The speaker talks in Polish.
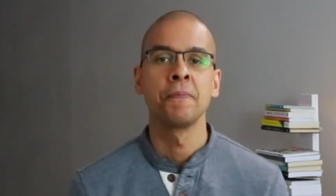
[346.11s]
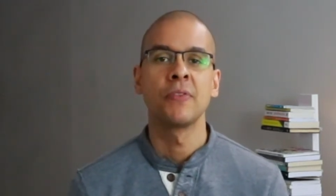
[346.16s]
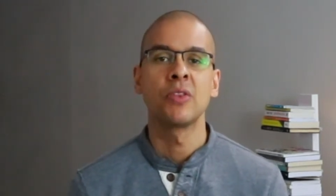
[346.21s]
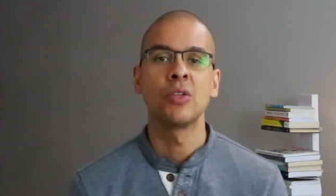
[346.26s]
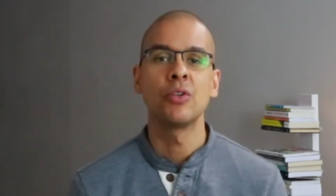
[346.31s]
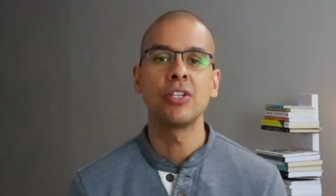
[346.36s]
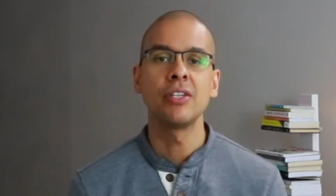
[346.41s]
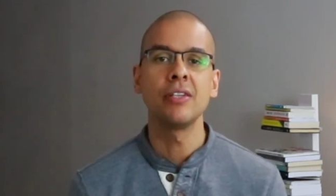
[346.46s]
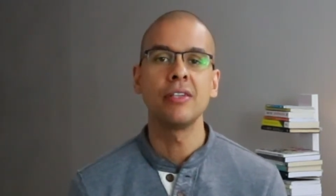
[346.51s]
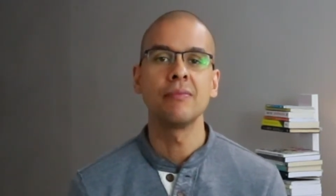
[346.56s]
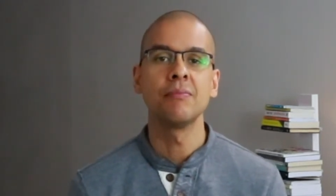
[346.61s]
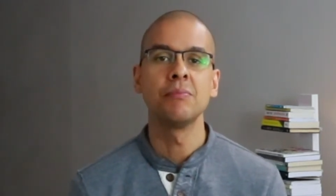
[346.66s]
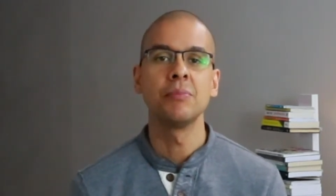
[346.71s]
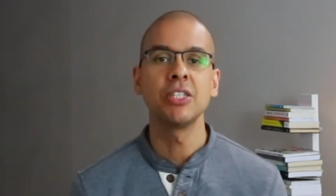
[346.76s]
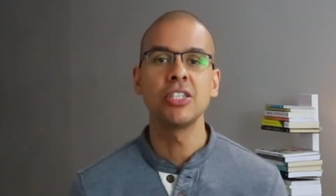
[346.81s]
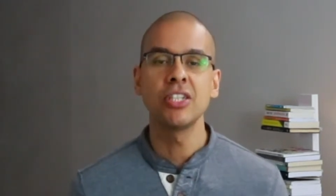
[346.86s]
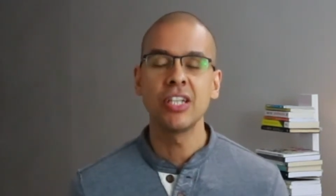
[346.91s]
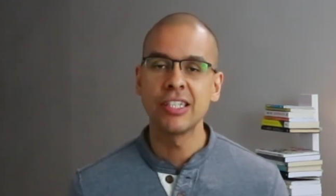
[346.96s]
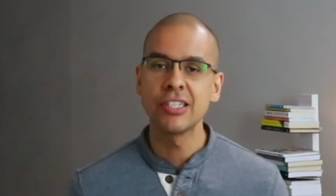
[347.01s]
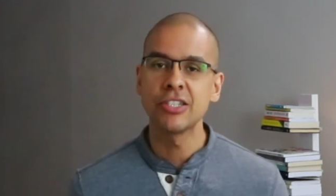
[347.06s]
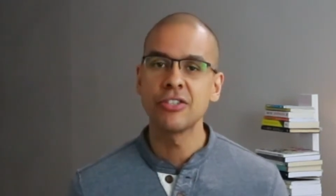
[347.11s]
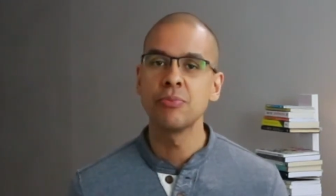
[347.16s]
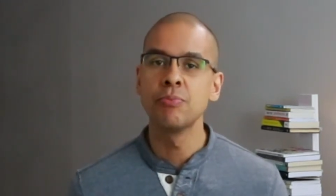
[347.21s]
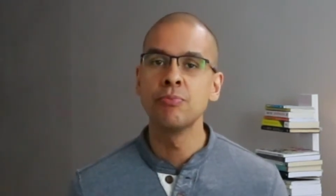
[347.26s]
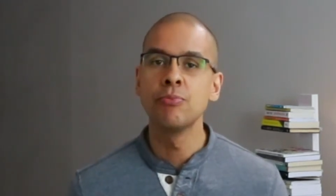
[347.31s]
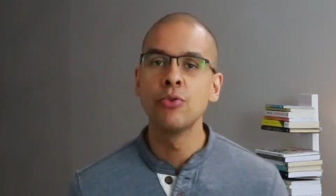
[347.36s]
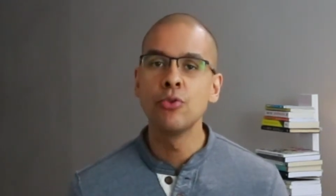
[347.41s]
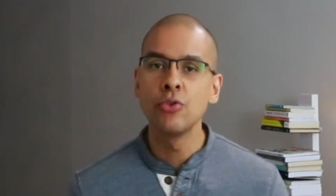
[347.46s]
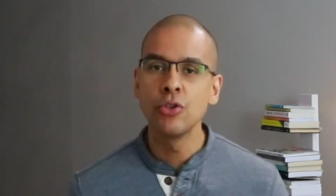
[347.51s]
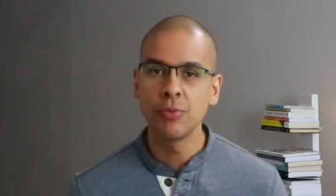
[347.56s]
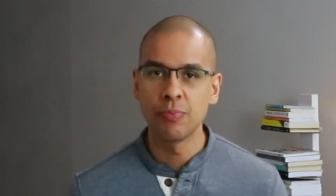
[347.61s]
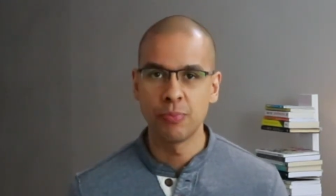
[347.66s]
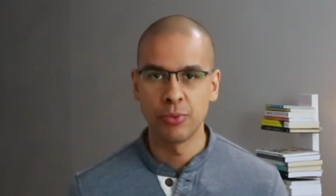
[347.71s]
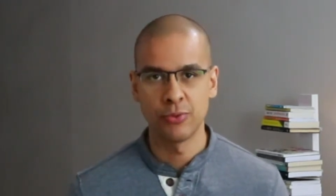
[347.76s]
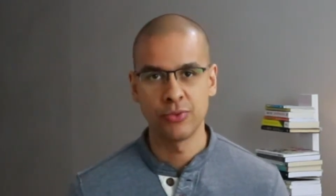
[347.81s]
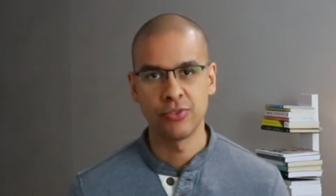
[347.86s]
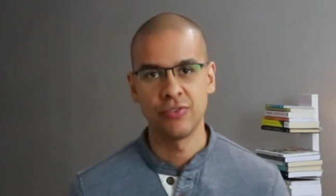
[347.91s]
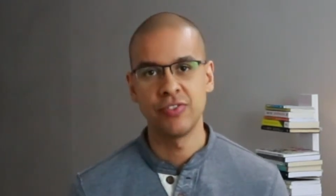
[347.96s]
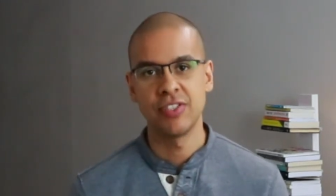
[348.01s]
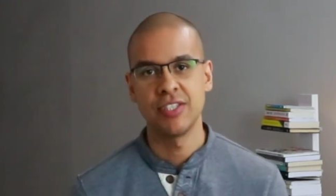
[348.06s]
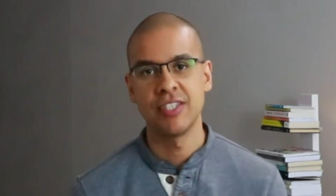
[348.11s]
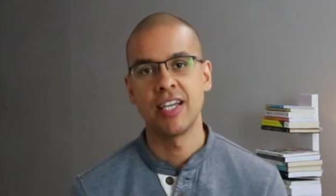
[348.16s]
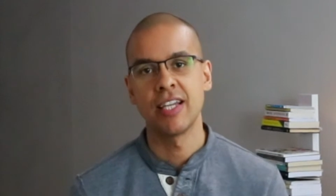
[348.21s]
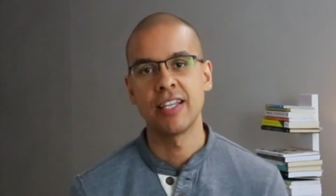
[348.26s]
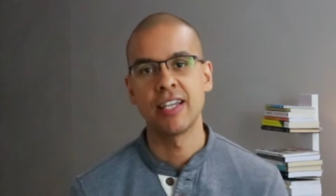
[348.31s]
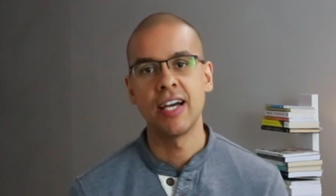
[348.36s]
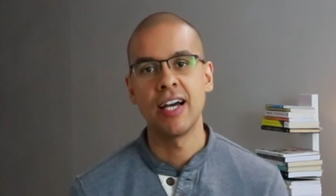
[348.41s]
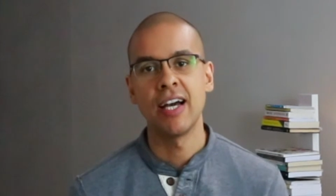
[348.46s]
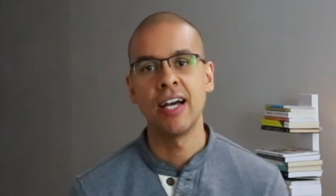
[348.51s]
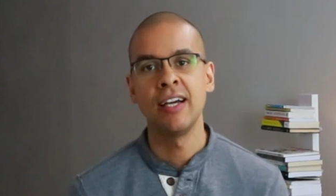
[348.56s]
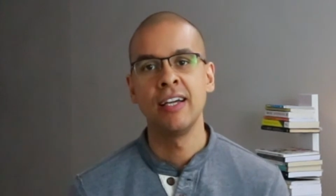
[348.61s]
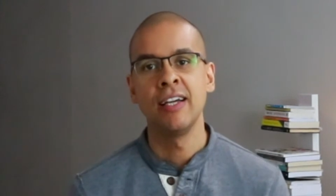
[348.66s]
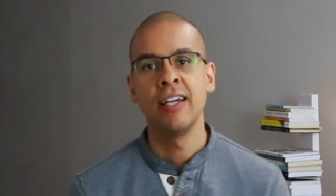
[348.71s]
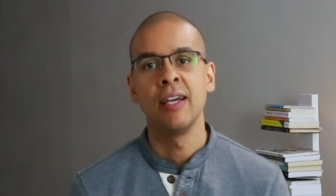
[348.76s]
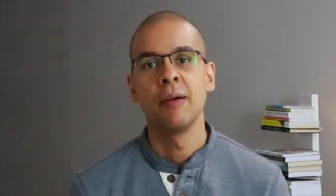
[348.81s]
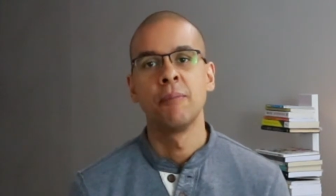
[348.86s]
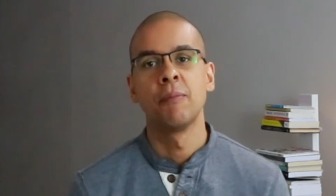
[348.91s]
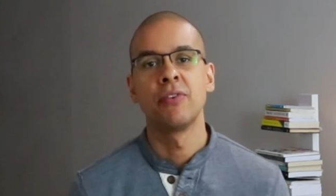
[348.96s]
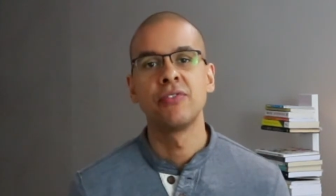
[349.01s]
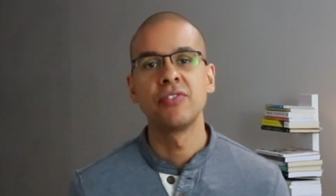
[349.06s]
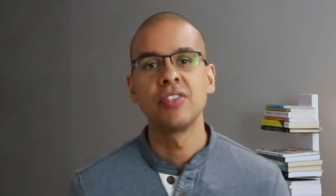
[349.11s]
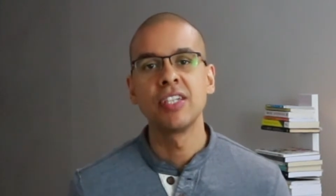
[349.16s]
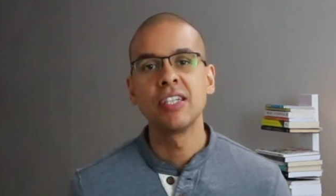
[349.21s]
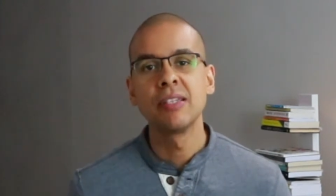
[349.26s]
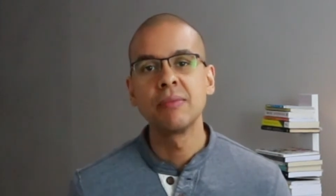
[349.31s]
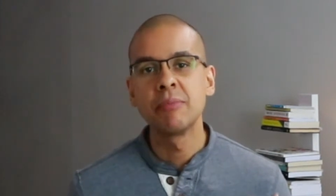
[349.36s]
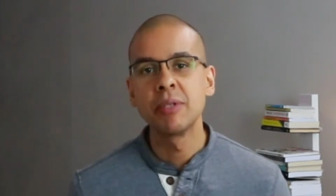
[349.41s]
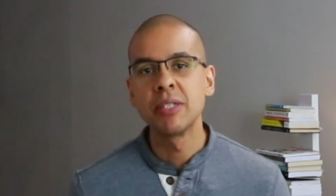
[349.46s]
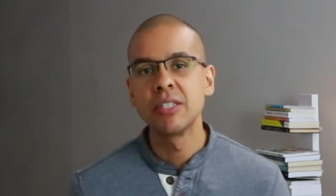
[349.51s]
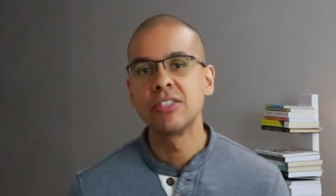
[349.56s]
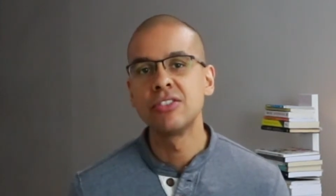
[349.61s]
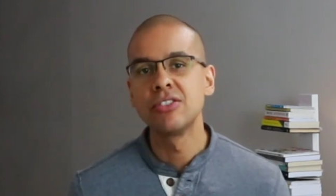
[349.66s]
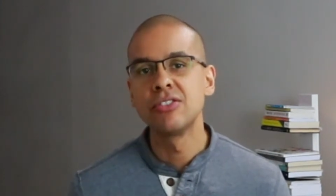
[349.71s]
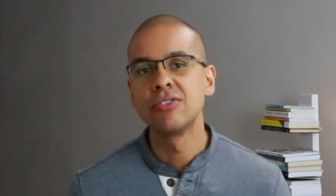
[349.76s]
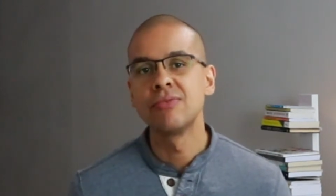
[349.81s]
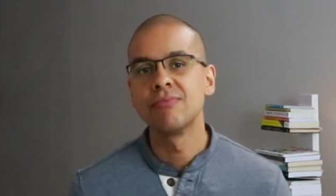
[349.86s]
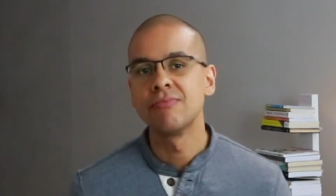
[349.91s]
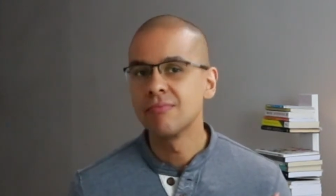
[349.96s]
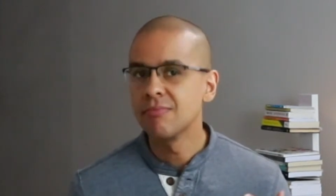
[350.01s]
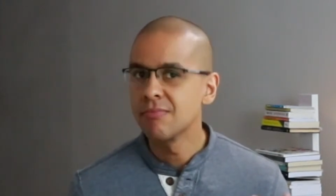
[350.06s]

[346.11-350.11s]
No i myślę, że mój punkt widzenia powinien być